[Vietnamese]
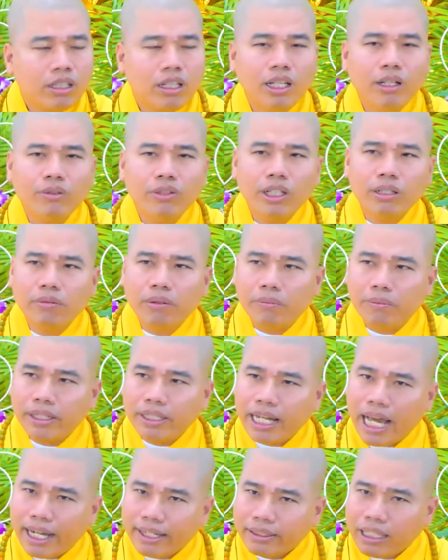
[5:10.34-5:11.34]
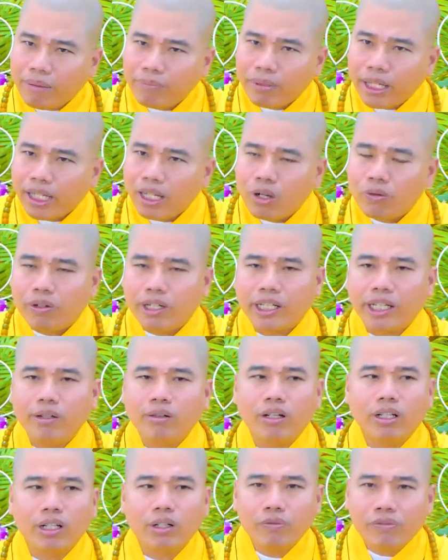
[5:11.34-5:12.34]
Chứ nếu như mà mình đặt tâm ngay câu Phật
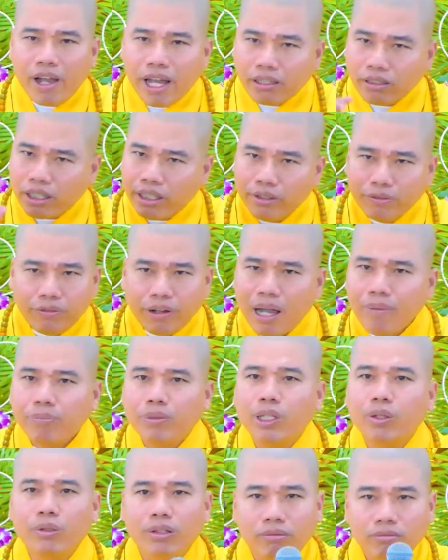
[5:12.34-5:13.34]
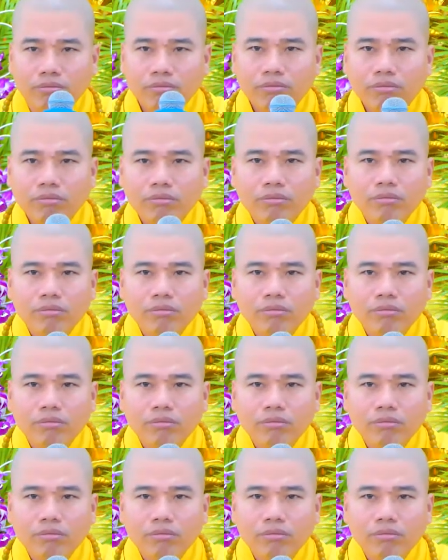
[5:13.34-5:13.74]
hiệu là nó phát thiện pháp nhiều lắm.